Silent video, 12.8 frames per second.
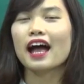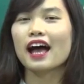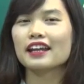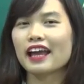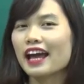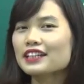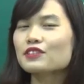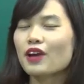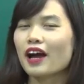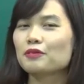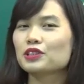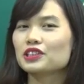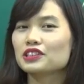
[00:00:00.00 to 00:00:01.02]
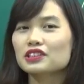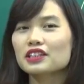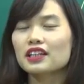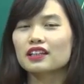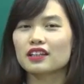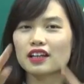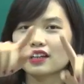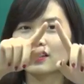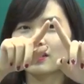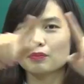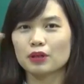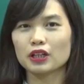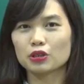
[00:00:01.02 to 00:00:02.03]
And as you have just seen
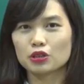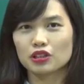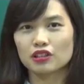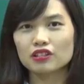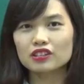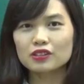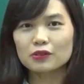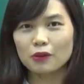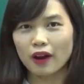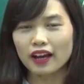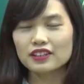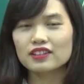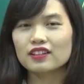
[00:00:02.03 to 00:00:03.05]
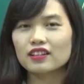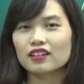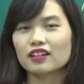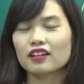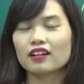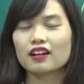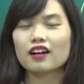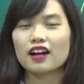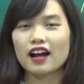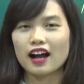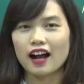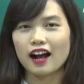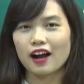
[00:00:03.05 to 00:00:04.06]
the pictures, right, the,
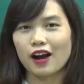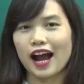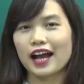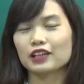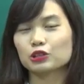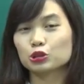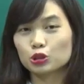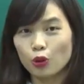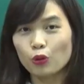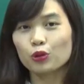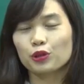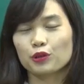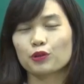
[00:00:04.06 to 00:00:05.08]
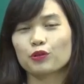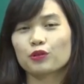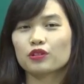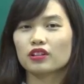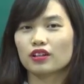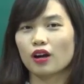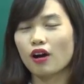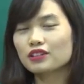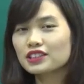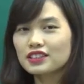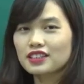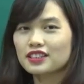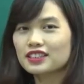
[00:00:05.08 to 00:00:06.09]
uh, I show you the
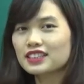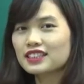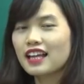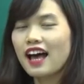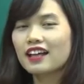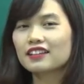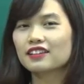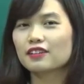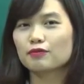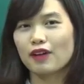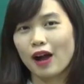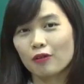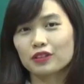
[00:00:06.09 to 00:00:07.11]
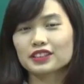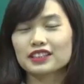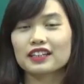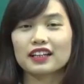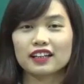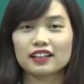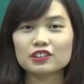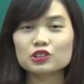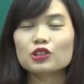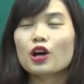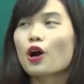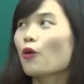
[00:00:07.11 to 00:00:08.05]
consonants and the vowels in English.